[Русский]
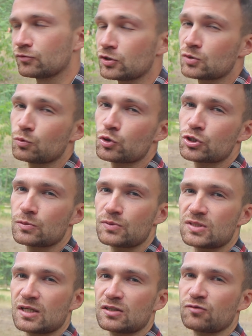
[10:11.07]
вы сможете
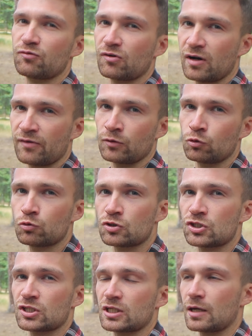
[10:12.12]
писать в RAW. Но
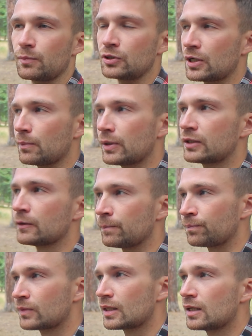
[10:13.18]
сейчас как бы не об этом.